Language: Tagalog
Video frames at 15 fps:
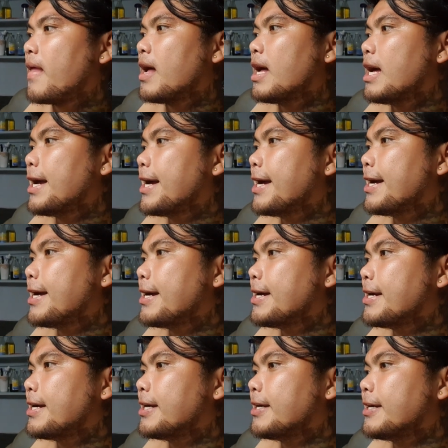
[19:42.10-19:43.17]

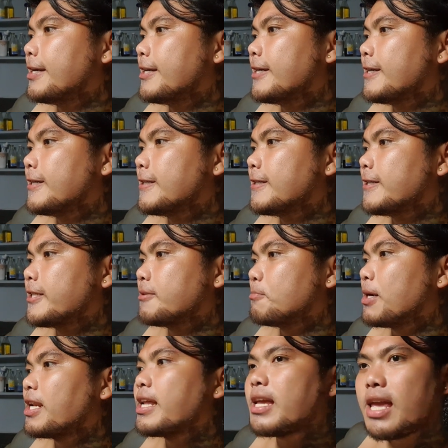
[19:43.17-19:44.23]
Uh, at
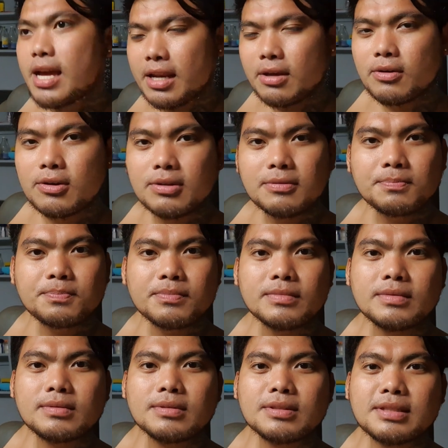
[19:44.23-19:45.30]
pag nangyari yun,
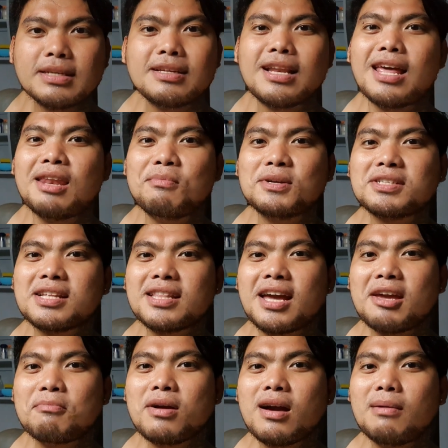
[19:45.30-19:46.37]
eh, lalabas na
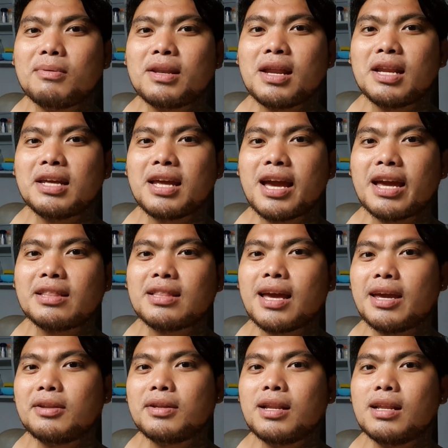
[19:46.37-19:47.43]
tayo mga kapanalig kahit
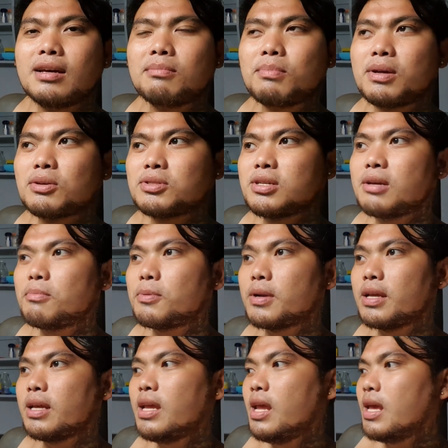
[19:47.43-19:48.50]
tayo na lang. Pero
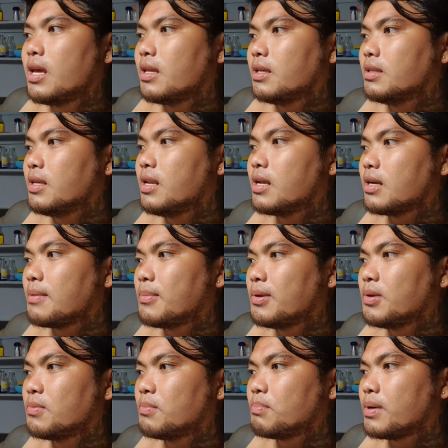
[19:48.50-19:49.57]
syempre, hindi lang
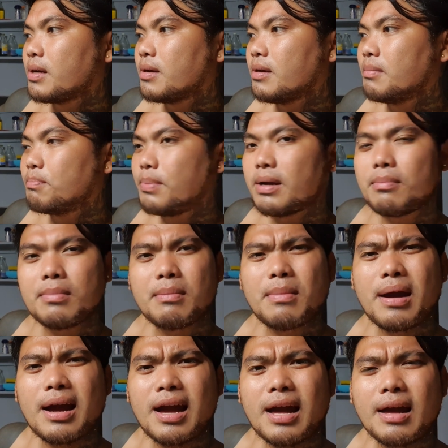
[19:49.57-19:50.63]
naman yung pag,
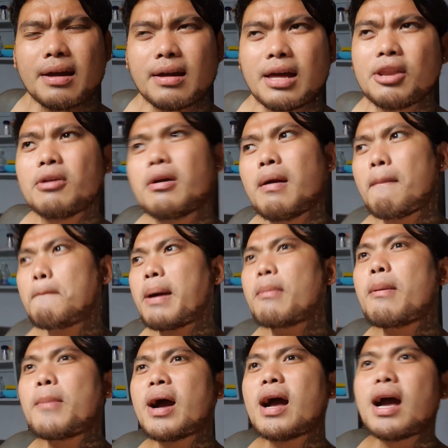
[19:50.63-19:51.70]
pagmamangka, ano?
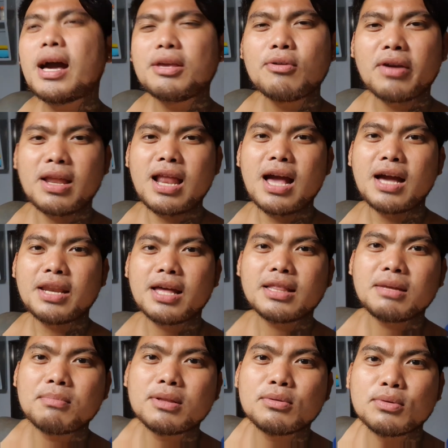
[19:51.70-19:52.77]
Pamamangka yung kailangan
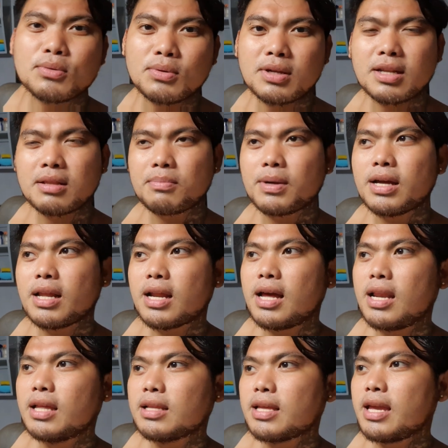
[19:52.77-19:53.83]
nating matutunan at
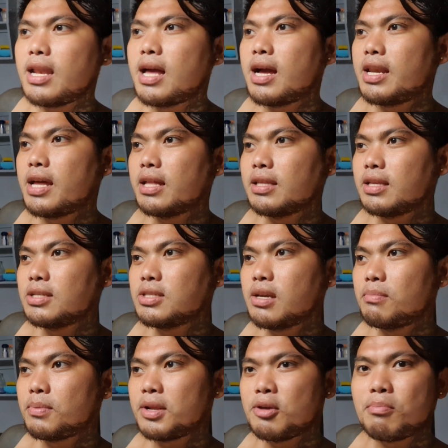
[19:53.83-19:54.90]
pag-aralan. Kailangan natin,
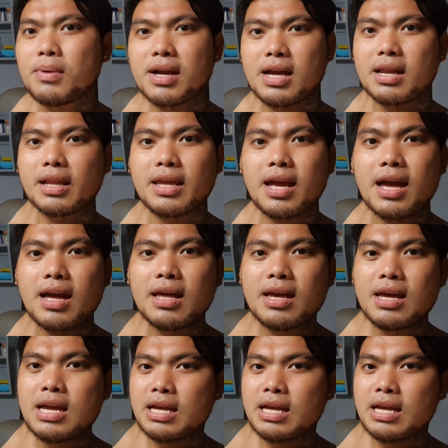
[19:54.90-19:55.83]
syempre, yung pag-arya.